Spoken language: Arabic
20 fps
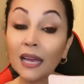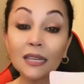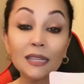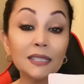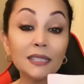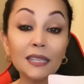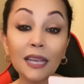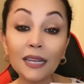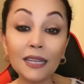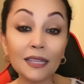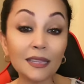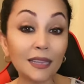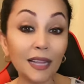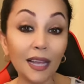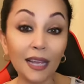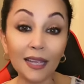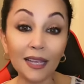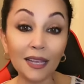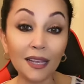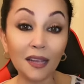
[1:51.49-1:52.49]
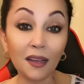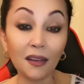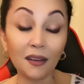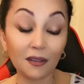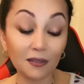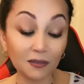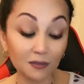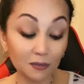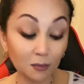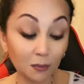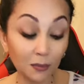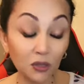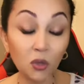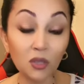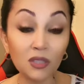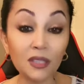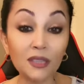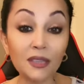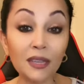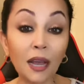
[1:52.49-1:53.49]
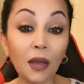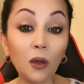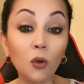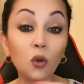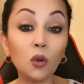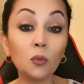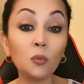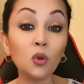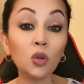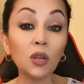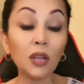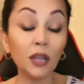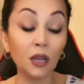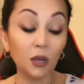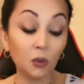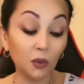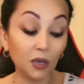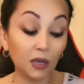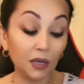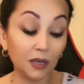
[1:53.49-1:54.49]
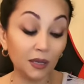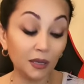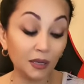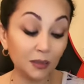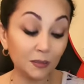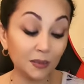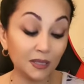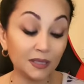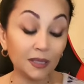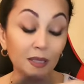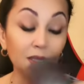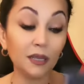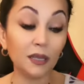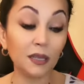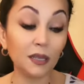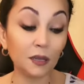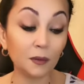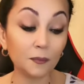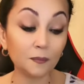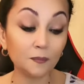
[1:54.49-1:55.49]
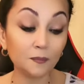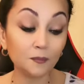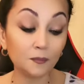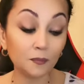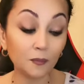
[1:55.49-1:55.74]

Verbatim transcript: رسالة تلقاها بدكم تتلقوا أمور حلوة الميزانية